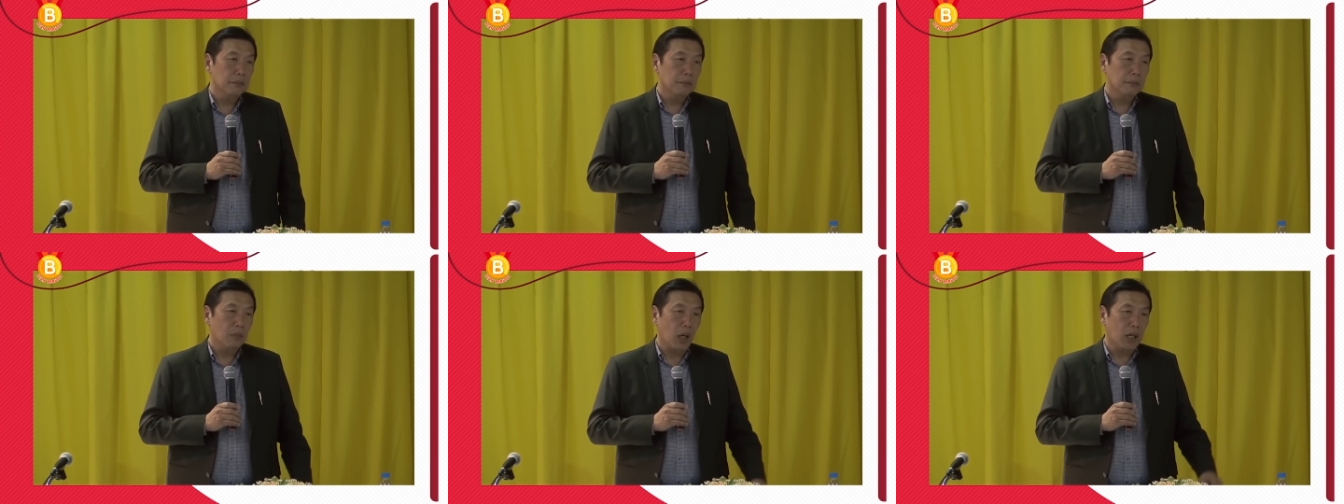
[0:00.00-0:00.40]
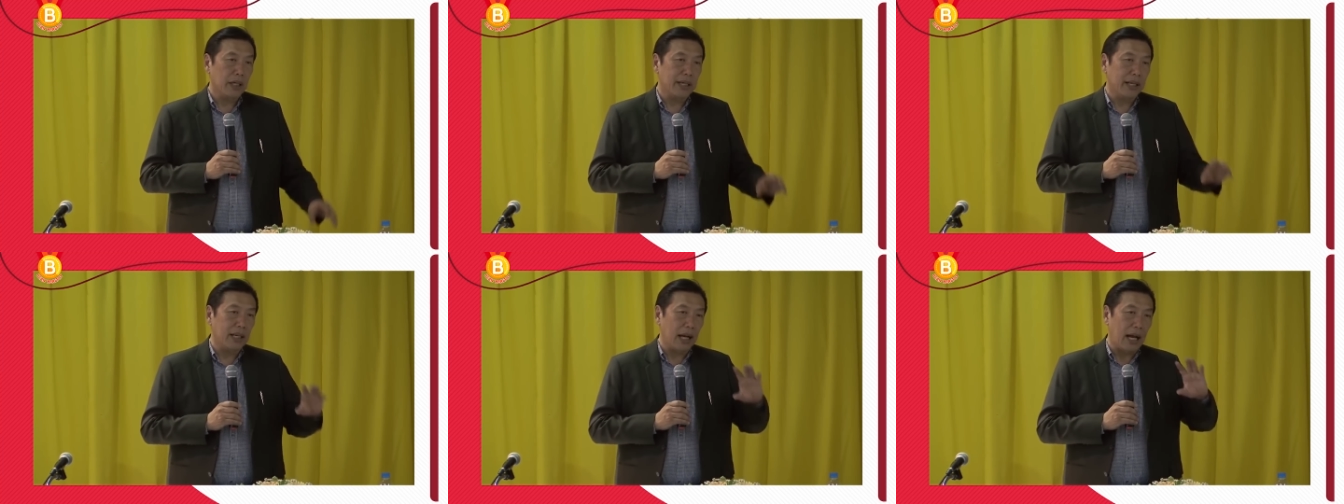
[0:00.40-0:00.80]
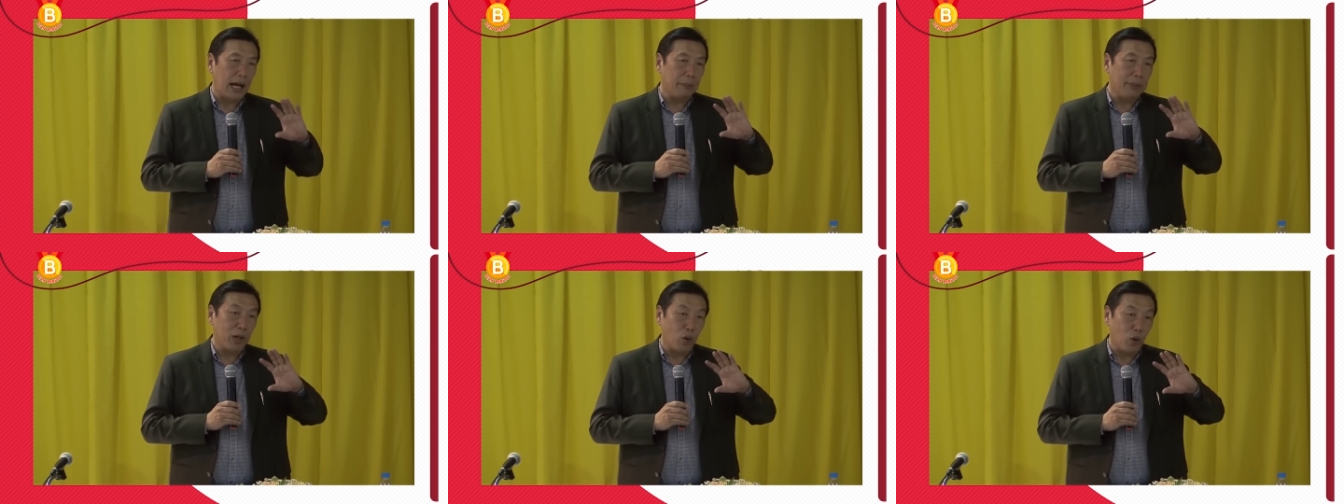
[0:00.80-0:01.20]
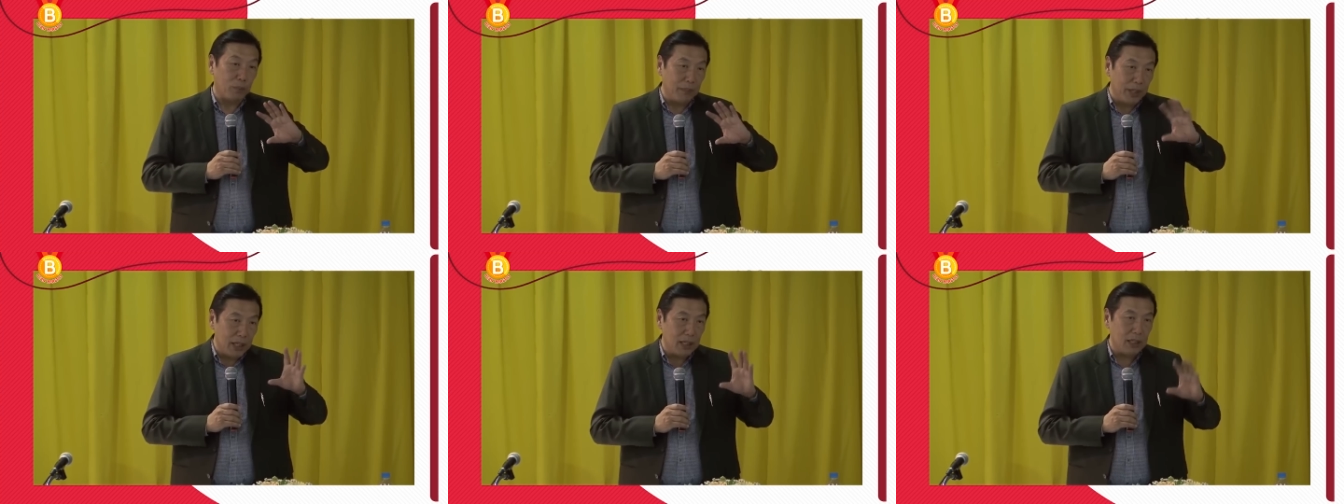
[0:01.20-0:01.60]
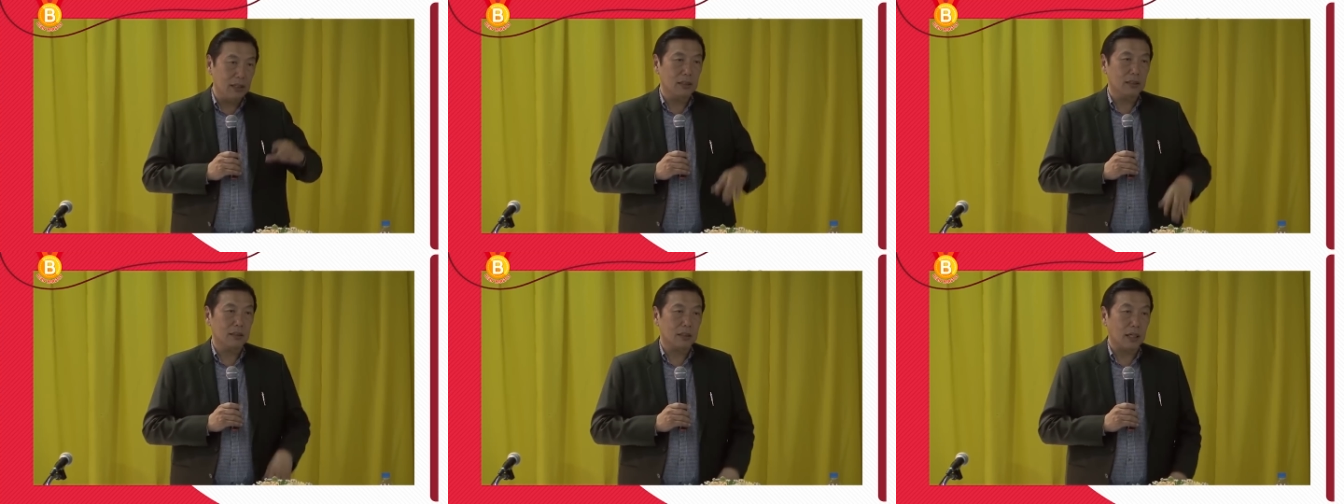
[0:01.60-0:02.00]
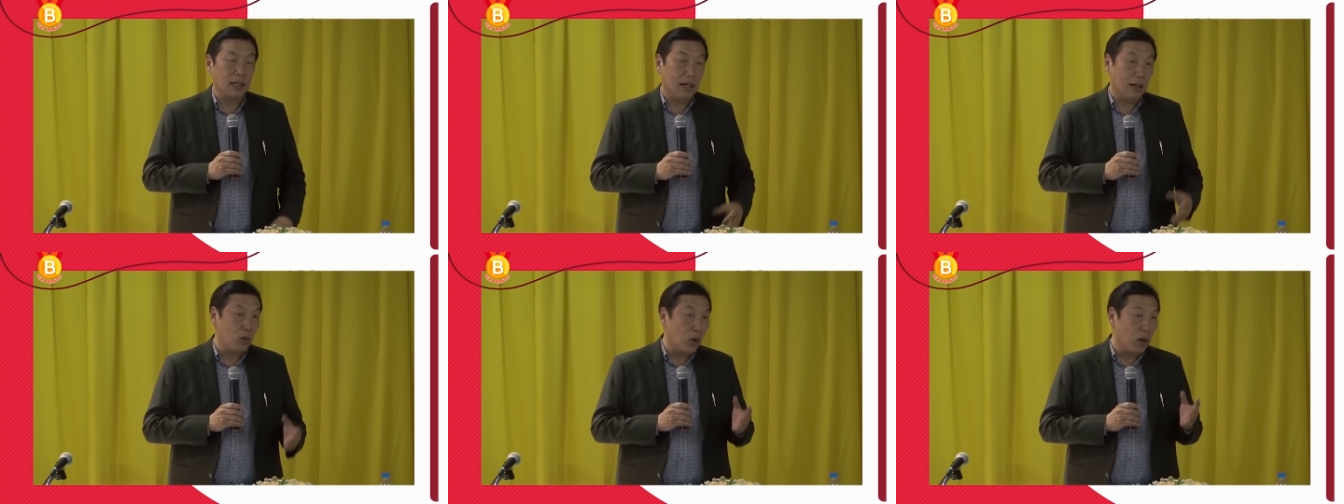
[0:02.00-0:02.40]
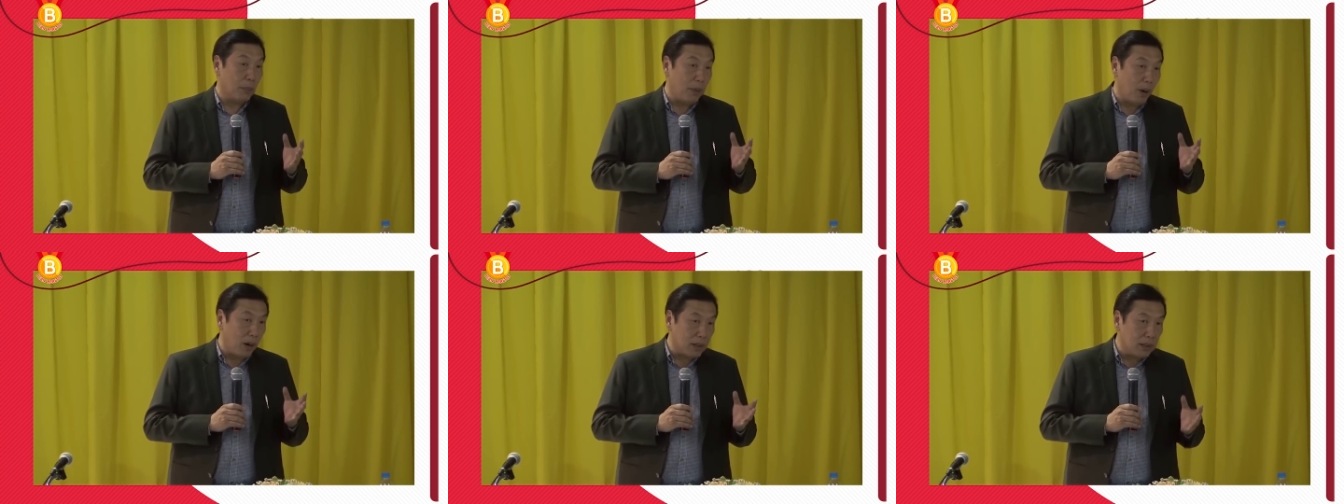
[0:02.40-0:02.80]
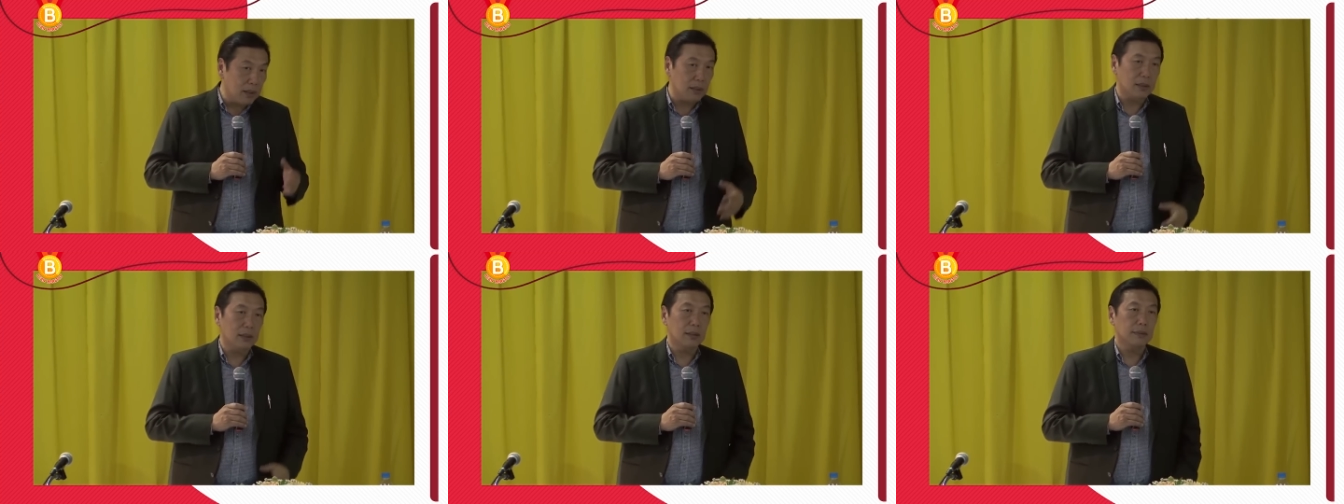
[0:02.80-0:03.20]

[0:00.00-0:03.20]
เพราะถ้ากินอาหารไม่ครบมื้อจะเกิดโรคกระเพาะขึ้น